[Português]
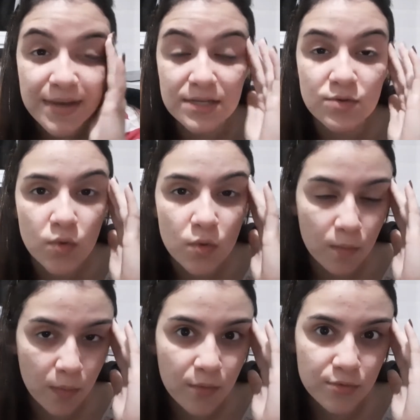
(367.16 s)
Mas eu tô com
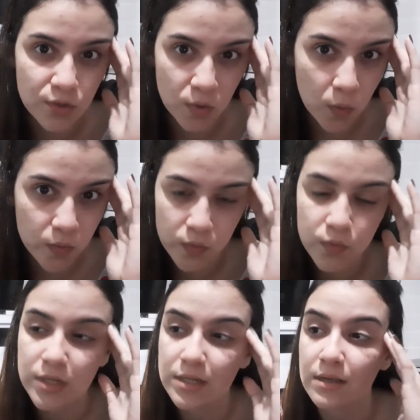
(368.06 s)
um pouco de
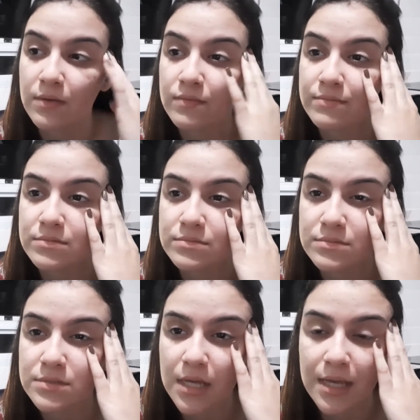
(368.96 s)
tontura, então
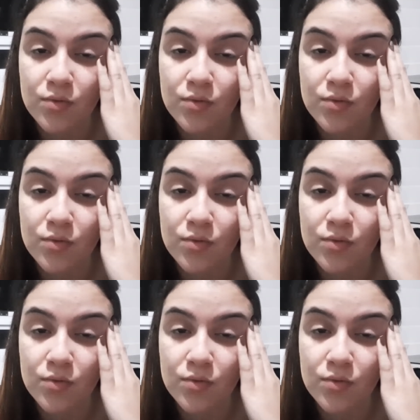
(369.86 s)
é,